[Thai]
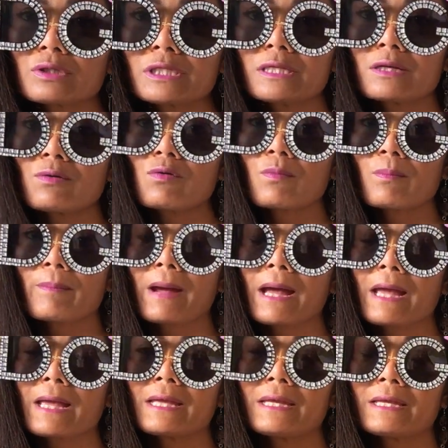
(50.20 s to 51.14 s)
ที่ลงไป
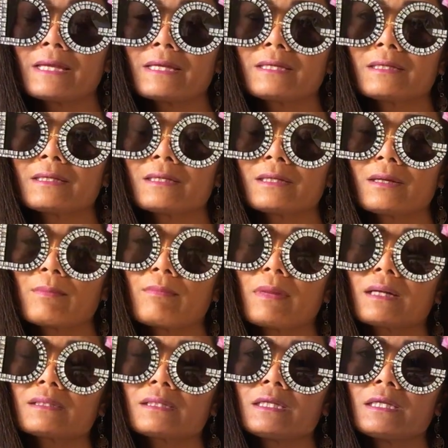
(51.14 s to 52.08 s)

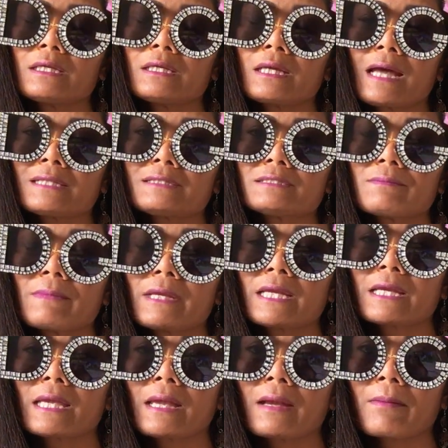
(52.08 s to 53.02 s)
บางทีอาจจะไม่
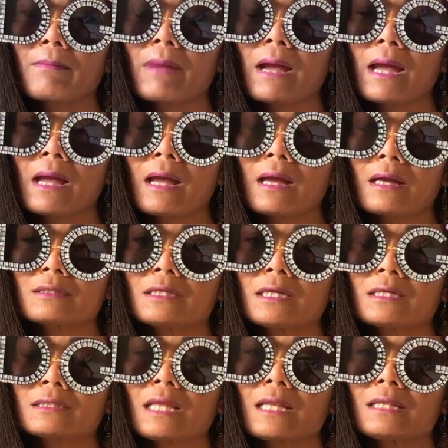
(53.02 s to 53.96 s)
เก่งมาก ยั
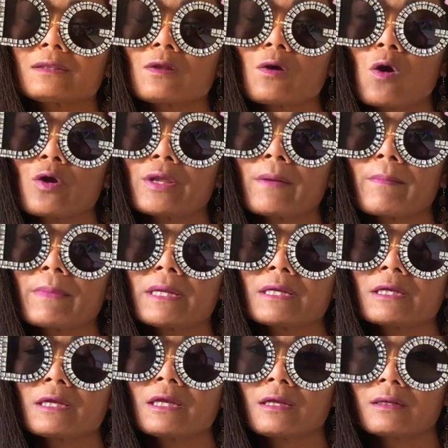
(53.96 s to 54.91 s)
งตัดต่อยังไม่
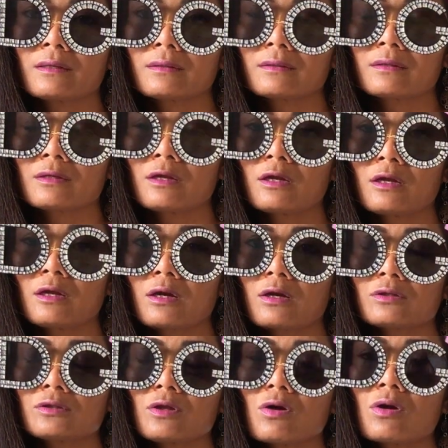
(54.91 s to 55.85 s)
เก่ง ก็
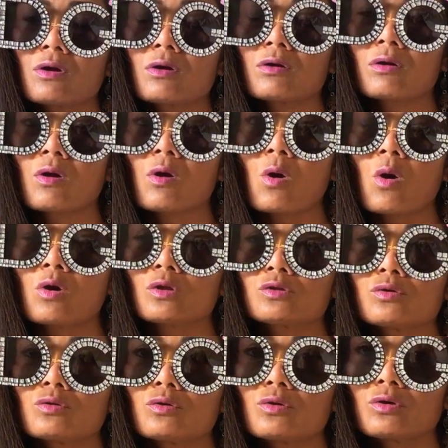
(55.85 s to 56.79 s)
ต้องขอ
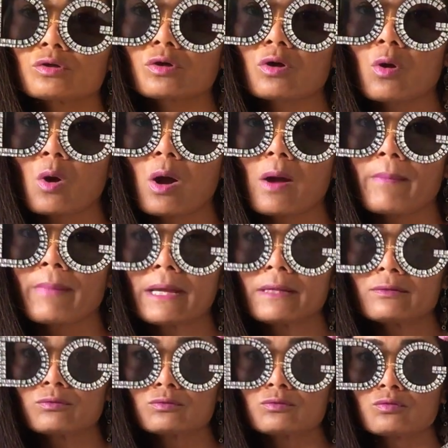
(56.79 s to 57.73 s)
โทษขออภัย
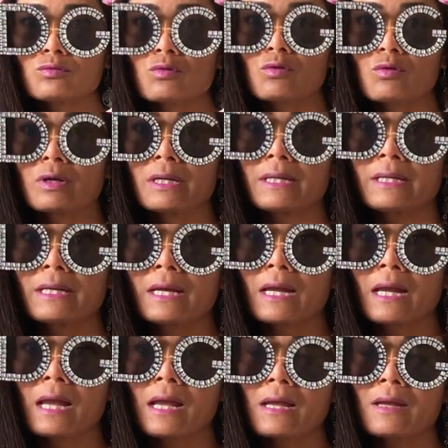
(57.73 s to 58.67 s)
ทุกๆ คนเลยนะ
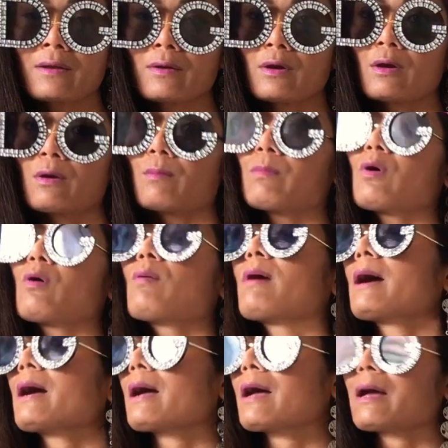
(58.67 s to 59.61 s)
คะ เพราะ
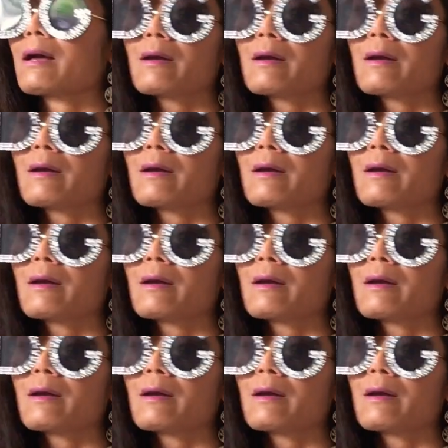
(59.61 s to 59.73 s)
ว่า